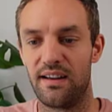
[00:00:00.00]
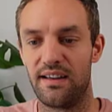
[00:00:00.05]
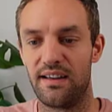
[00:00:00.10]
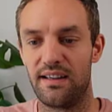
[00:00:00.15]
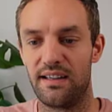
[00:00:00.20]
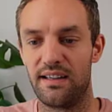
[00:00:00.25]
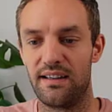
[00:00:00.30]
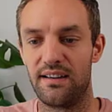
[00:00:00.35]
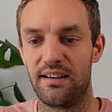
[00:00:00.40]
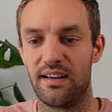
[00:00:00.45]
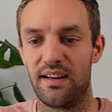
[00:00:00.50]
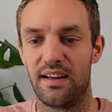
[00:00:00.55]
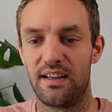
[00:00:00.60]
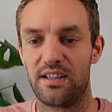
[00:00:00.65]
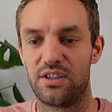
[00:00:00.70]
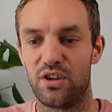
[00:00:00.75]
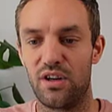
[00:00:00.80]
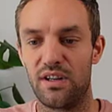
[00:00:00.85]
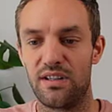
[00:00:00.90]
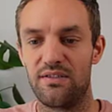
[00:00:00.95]
Ja,
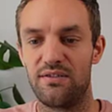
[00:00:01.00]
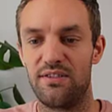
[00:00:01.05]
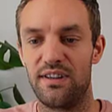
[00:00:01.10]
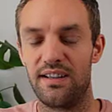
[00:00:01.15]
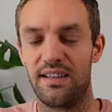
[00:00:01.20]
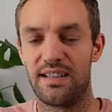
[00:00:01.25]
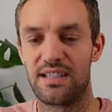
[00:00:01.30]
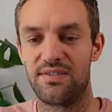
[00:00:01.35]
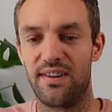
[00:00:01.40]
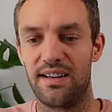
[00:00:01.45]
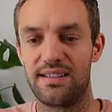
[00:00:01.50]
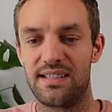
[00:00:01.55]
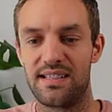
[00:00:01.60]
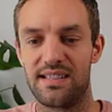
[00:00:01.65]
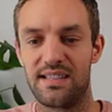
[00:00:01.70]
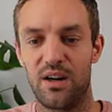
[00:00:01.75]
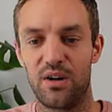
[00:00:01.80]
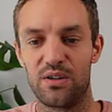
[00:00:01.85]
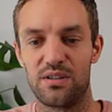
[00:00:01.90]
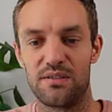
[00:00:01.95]
sollten wir die
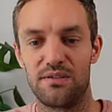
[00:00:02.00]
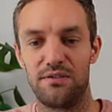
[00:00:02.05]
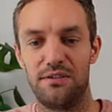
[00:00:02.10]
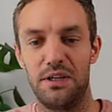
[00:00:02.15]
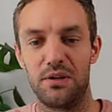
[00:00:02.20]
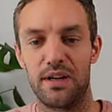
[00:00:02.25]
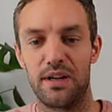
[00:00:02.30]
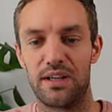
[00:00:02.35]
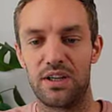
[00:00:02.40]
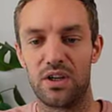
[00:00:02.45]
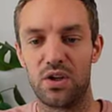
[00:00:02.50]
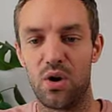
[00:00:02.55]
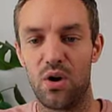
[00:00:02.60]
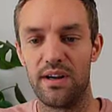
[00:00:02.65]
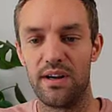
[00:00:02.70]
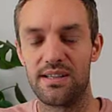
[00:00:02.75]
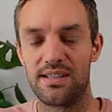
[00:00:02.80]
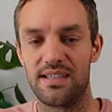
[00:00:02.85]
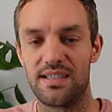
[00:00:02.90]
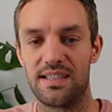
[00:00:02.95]

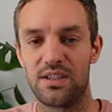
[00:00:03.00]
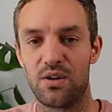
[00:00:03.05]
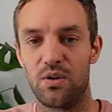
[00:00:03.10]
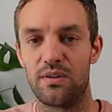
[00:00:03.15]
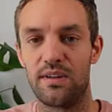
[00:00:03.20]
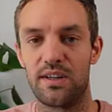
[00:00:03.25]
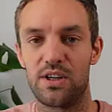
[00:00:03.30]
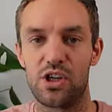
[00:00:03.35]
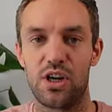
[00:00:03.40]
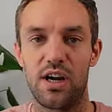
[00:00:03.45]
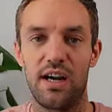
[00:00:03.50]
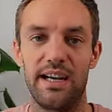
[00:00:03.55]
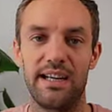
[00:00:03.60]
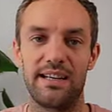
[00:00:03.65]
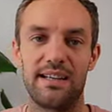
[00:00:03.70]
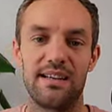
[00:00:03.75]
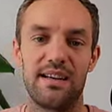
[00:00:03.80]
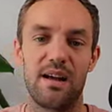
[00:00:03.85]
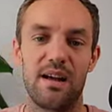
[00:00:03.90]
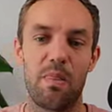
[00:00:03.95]
20.490
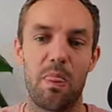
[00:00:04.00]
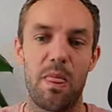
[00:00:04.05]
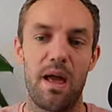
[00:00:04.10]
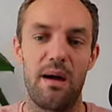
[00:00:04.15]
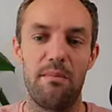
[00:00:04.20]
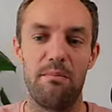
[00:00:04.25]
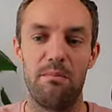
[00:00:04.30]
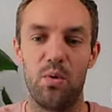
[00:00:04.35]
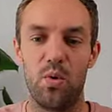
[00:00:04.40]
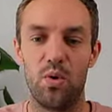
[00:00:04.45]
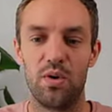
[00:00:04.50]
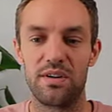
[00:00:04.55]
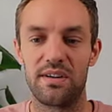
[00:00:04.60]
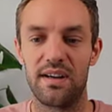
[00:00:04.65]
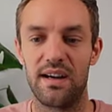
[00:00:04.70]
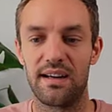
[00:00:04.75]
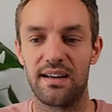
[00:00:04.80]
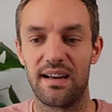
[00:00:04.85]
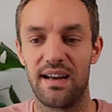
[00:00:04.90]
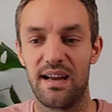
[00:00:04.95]
unterschreiten am
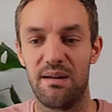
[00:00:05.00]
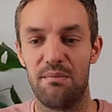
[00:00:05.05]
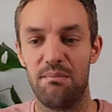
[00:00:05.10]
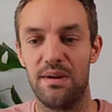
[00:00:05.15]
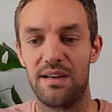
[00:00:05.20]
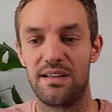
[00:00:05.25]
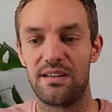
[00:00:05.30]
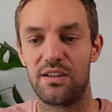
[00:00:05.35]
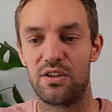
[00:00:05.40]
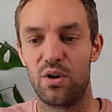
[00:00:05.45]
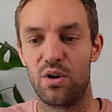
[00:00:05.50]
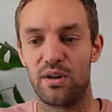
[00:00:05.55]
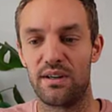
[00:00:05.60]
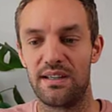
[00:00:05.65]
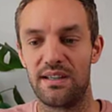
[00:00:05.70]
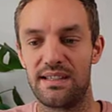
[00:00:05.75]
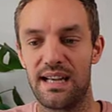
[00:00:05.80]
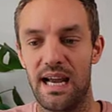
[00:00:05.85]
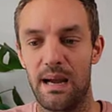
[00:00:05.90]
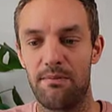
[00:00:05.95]
Montag mit
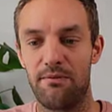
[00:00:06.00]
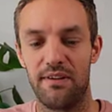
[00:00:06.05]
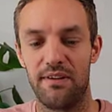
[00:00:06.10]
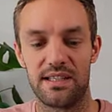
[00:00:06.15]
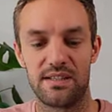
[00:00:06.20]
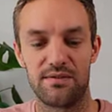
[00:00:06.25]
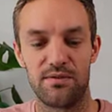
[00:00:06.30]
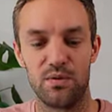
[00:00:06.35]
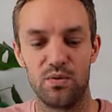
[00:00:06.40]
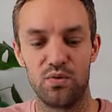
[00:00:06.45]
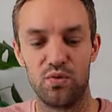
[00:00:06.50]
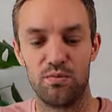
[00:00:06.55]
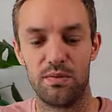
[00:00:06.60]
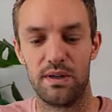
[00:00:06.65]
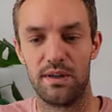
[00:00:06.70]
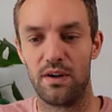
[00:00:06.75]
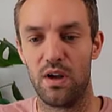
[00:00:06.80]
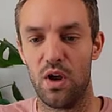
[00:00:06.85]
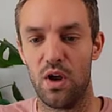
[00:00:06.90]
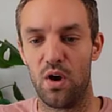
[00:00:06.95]
deutlich
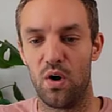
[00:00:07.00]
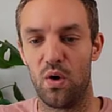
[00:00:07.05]
Abwärtsvolumen